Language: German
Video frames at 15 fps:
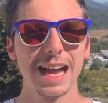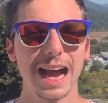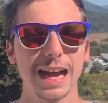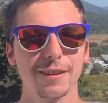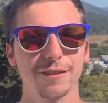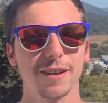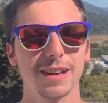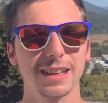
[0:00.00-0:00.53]

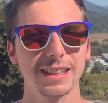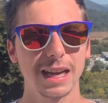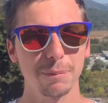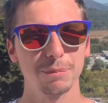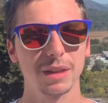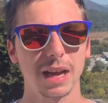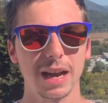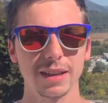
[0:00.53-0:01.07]
einfach
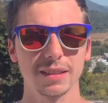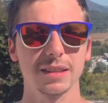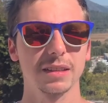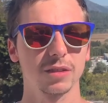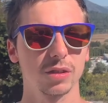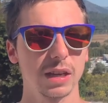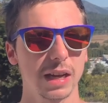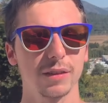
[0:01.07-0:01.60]
knapp 30,
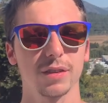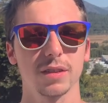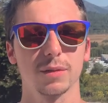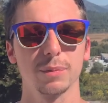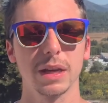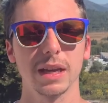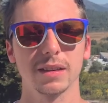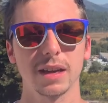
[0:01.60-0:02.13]
sogar etwas
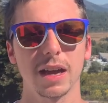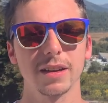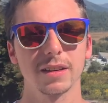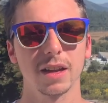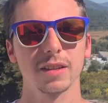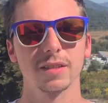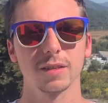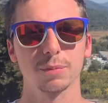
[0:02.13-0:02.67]
mehr,
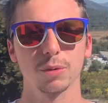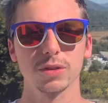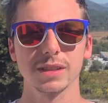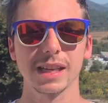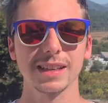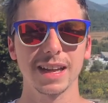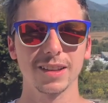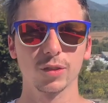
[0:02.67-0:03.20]
33
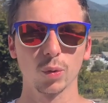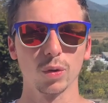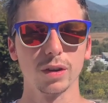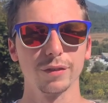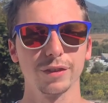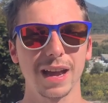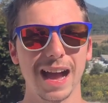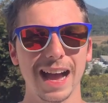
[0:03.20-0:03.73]
Prozent, also
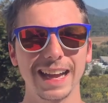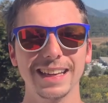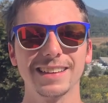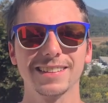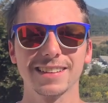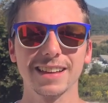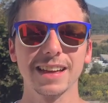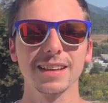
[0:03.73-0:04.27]
ungefähr
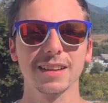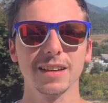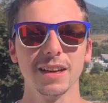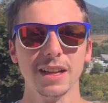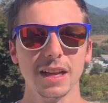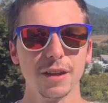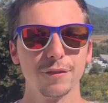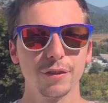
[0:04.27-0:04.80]
ein Drittel
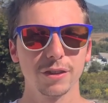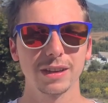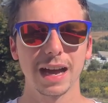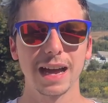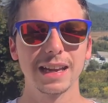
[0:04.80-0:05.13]
wird